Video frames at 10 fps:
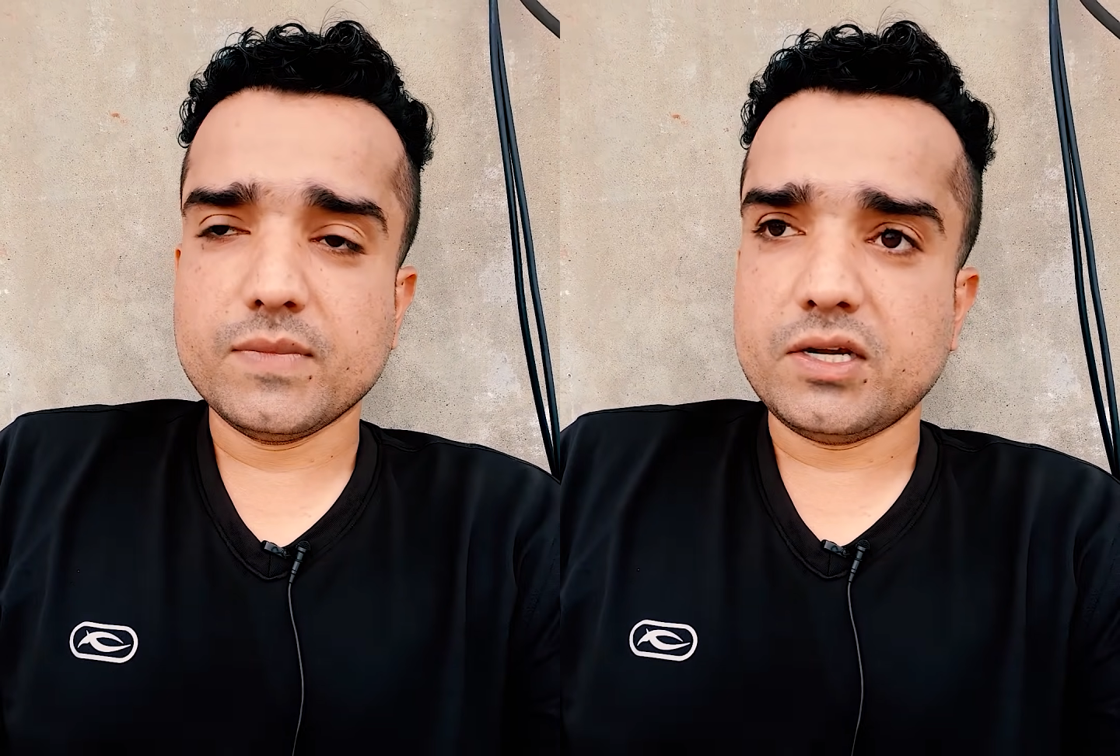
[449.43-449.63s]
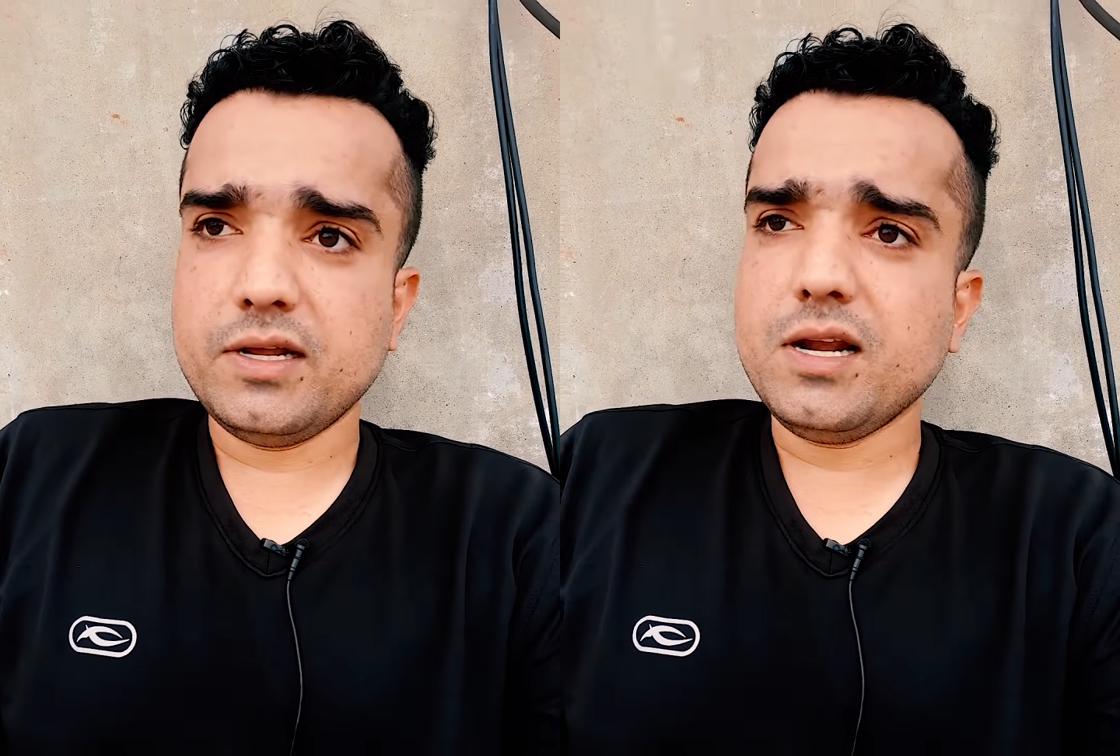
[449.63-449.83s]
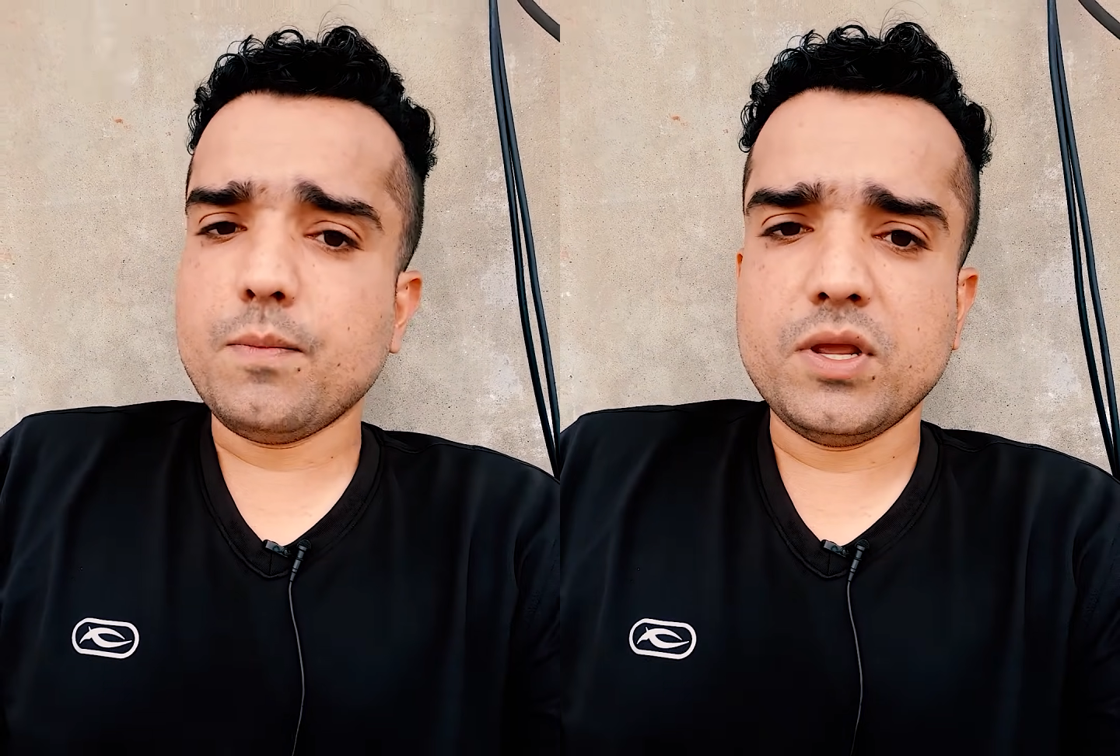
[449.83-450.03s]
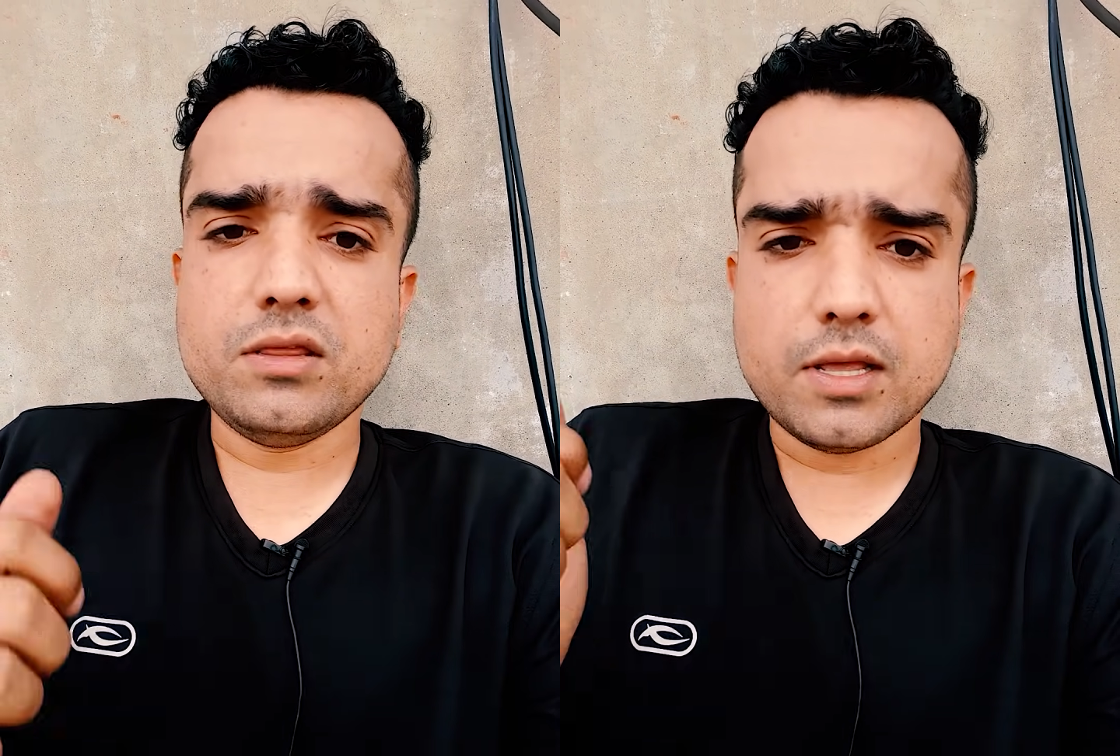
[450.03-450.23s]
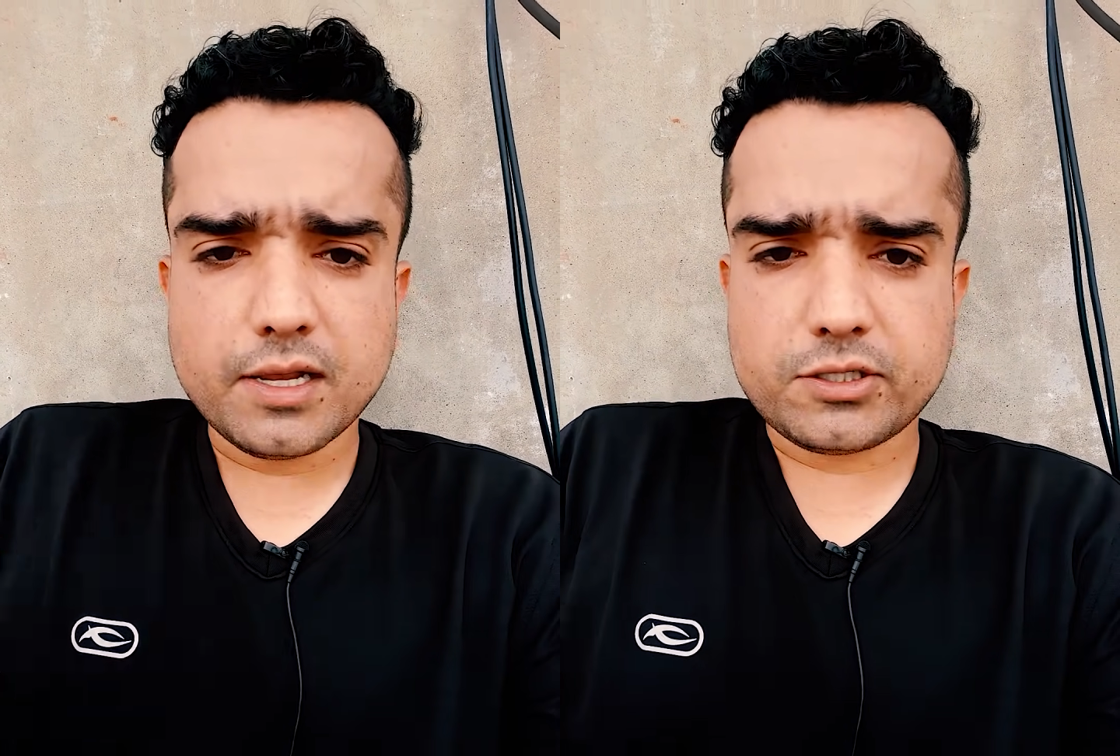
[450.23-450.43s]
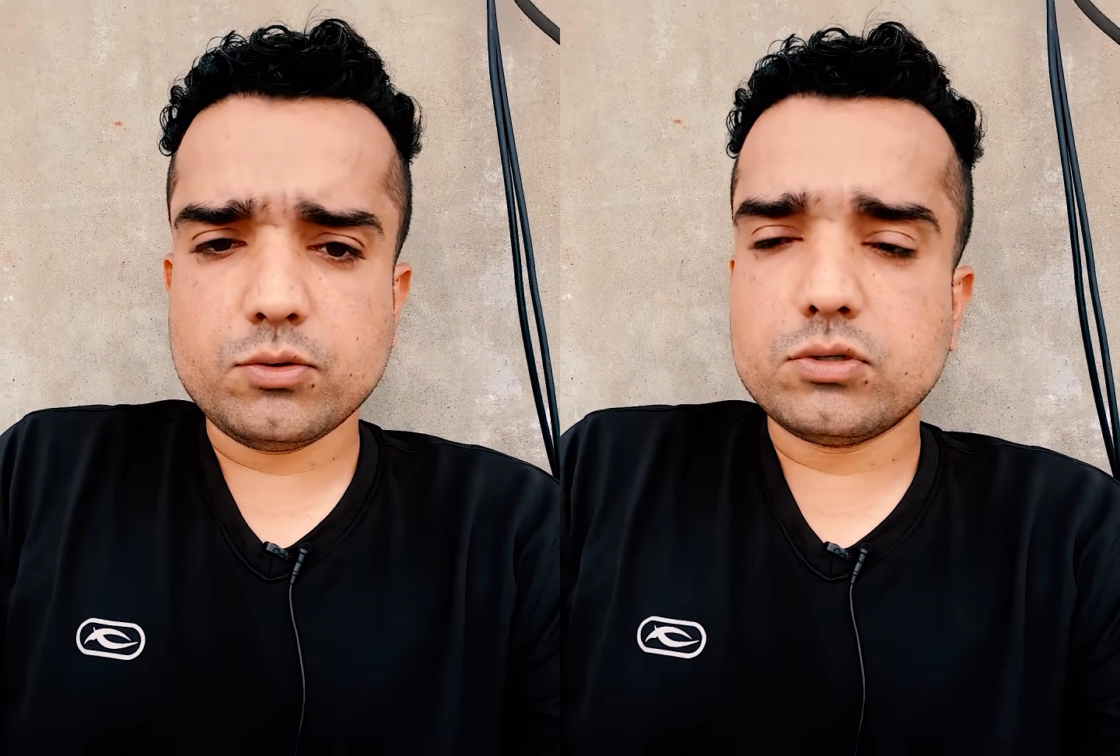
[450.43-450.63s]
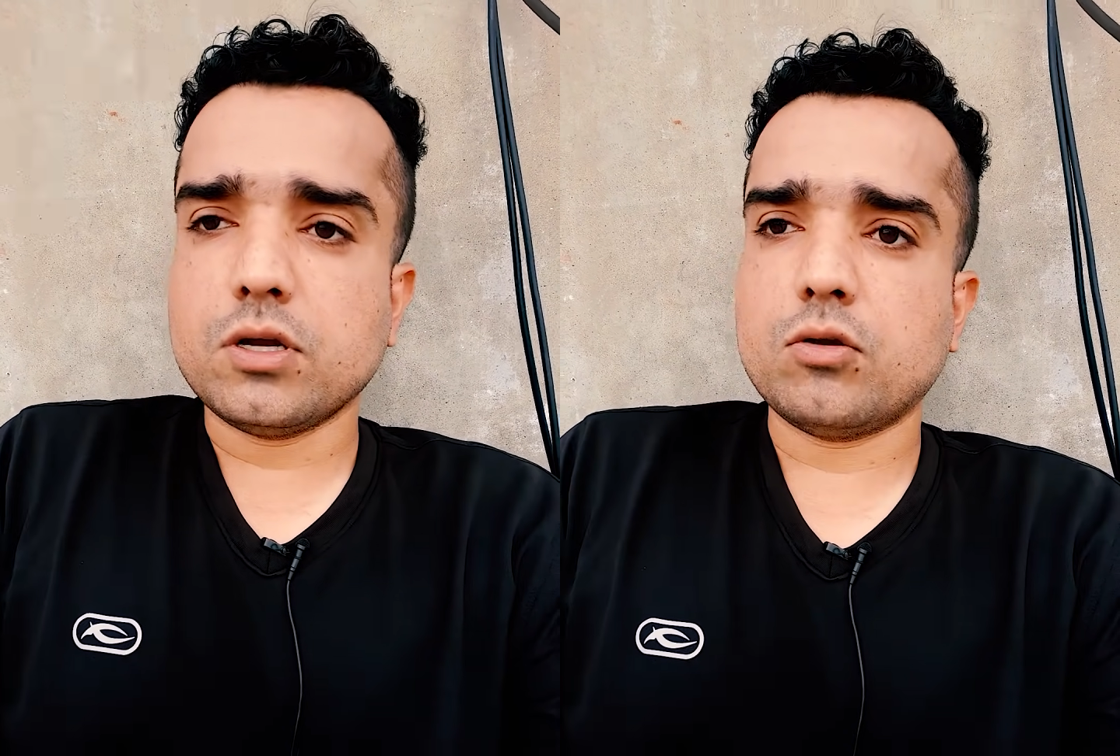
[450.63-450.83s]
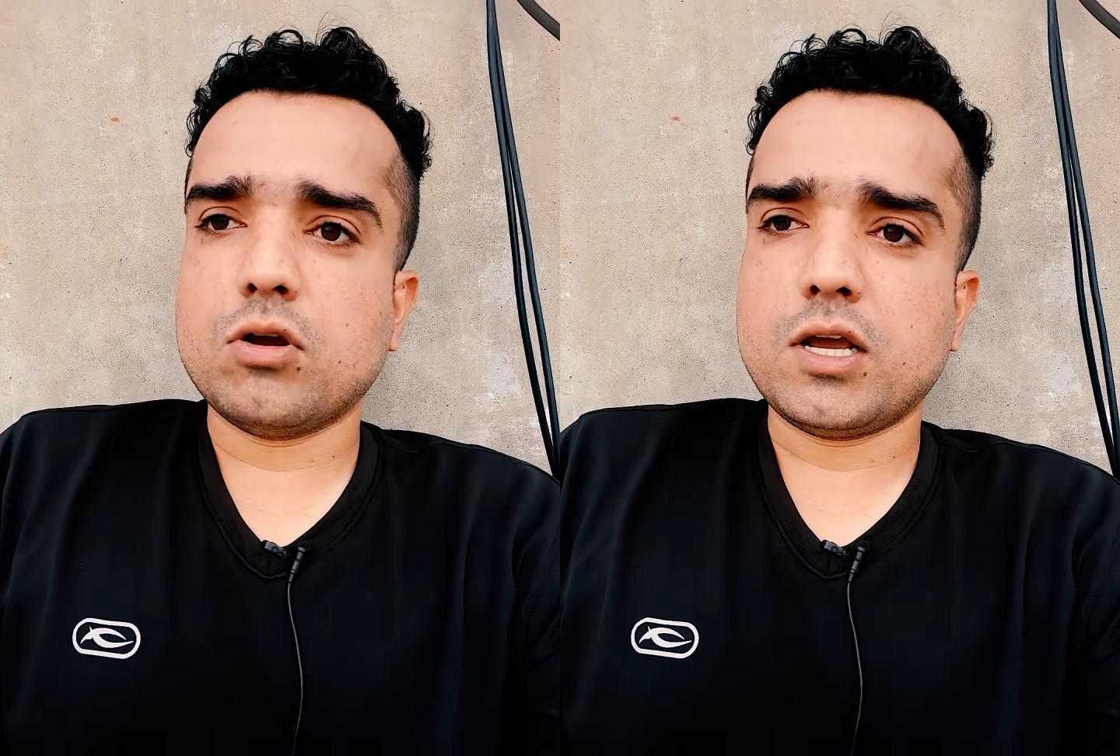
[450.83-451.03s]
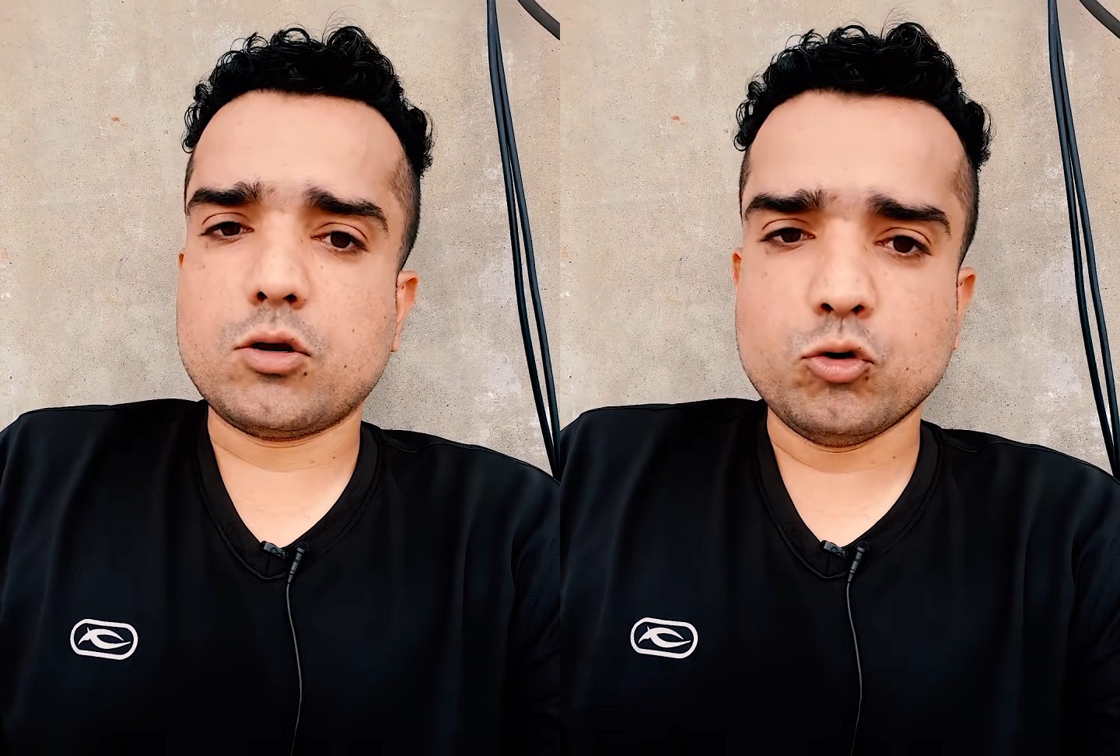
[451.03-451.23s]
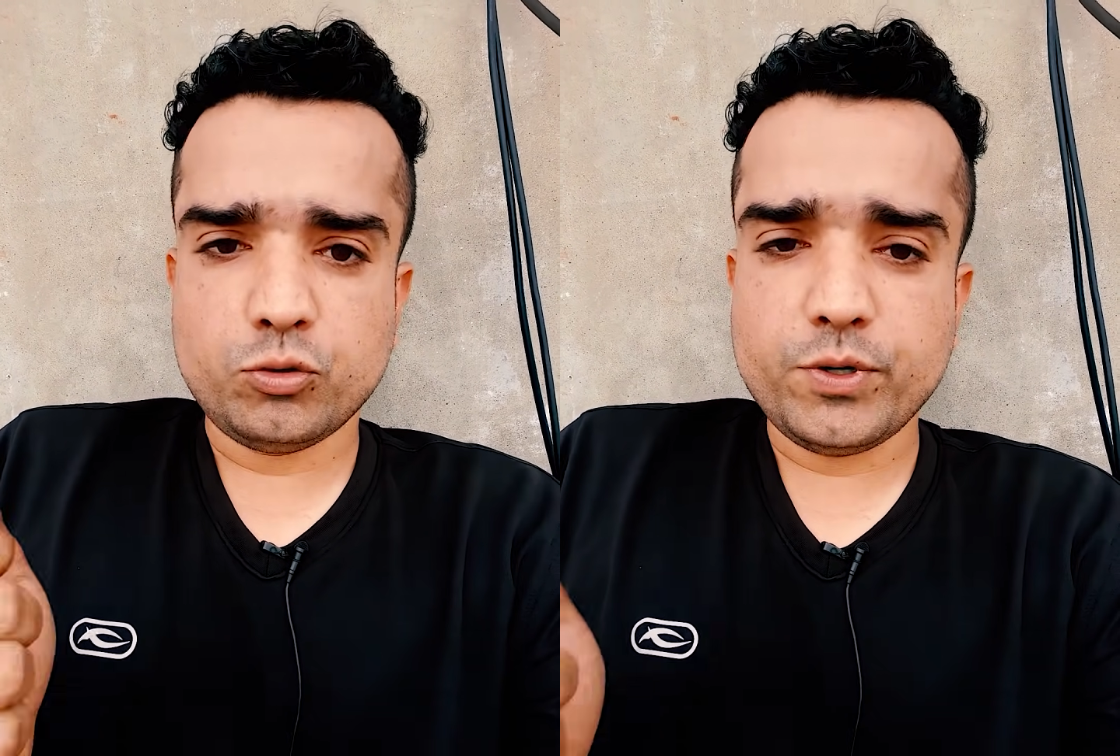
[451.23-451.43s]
ठीक है ना बिंदास यूज़ करो अगर कुछ